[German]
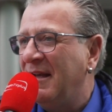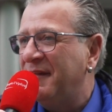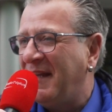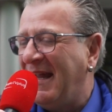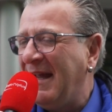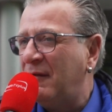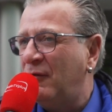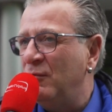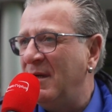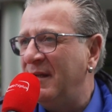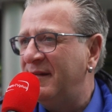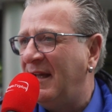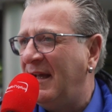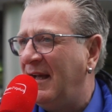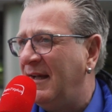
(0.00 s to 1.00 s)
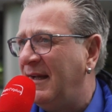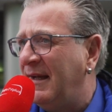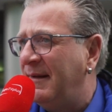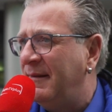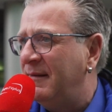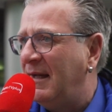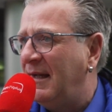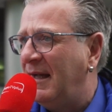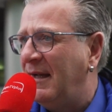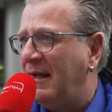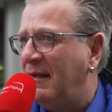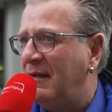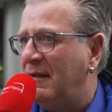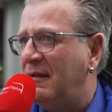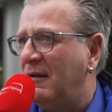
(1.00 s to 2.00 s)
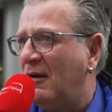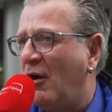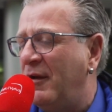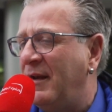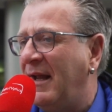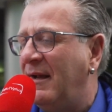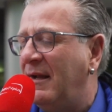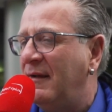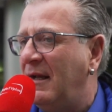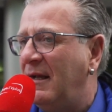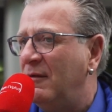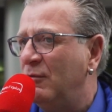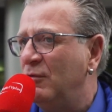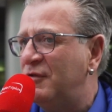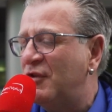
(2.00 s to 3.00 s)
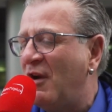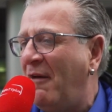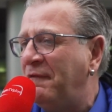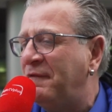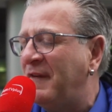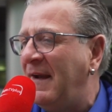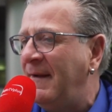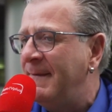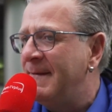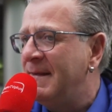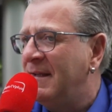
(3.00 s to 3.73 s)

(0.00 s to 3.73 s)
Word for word: sehr gut äh, äh, können ausschaffen.